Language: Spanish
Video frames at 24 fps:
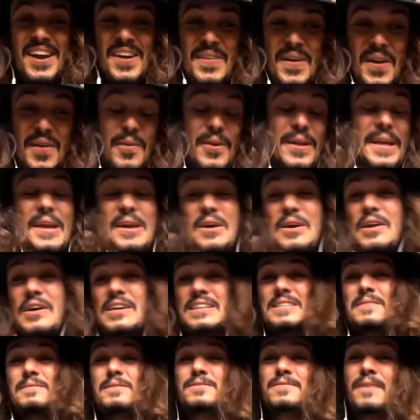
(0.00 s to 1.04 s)
pero yo creo que
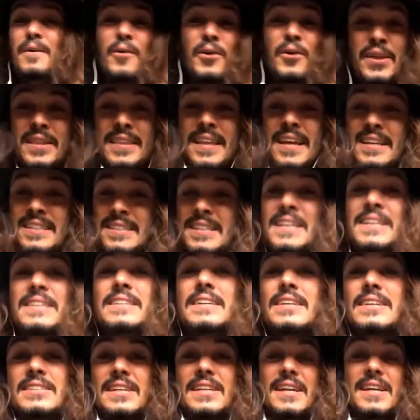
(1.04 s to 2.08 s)
es de mis favoritas, sí,
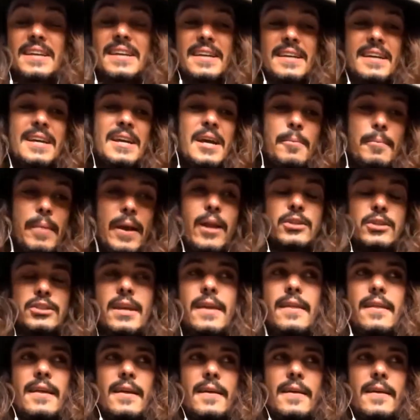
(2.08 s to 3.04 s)
sí, sí. pero sí,